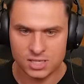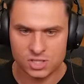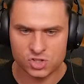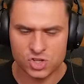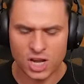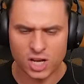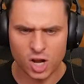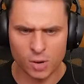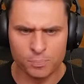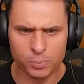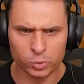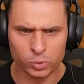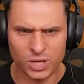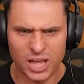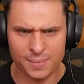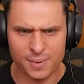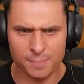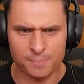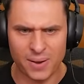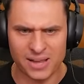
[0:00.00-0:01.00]
Z czego
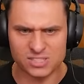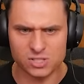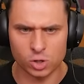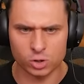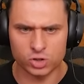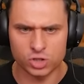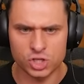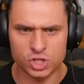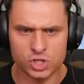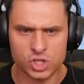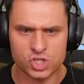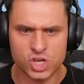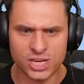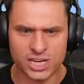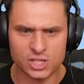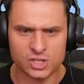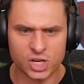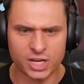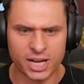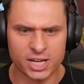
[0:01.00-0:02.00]
budujemy pas lotniczy?
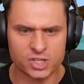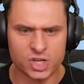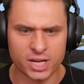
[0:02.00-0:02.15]
Czekaj, czekaj,